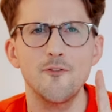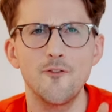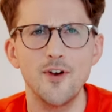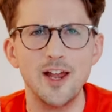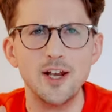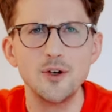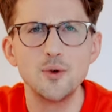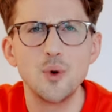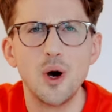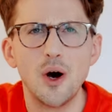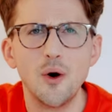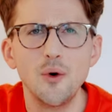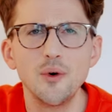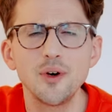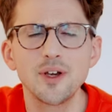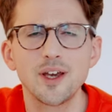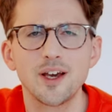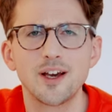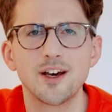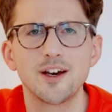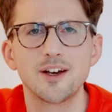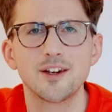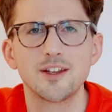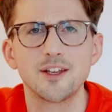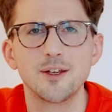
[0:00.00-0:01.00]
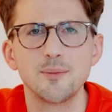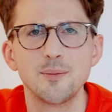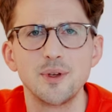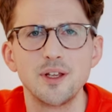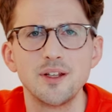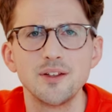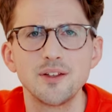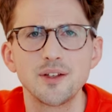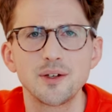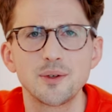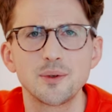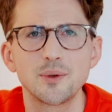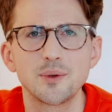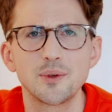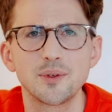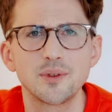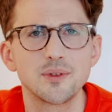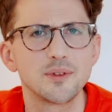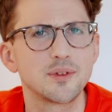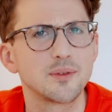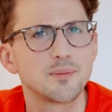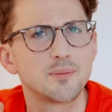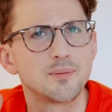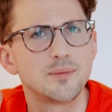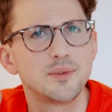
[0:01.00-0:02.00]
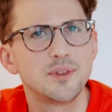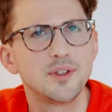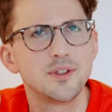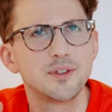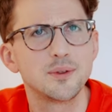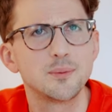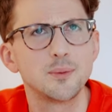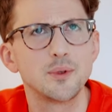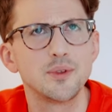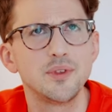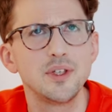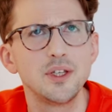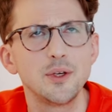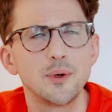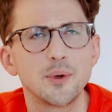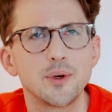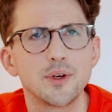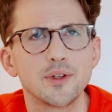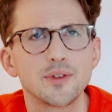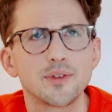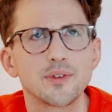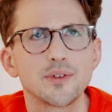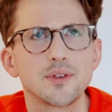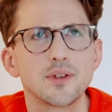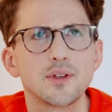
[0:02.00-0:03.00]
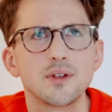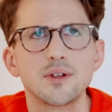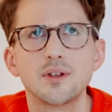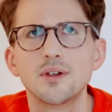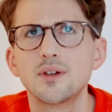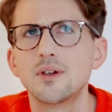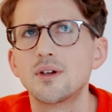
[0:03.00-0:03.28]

wenn du auch gerade im Hintergrund diese Musik hörst.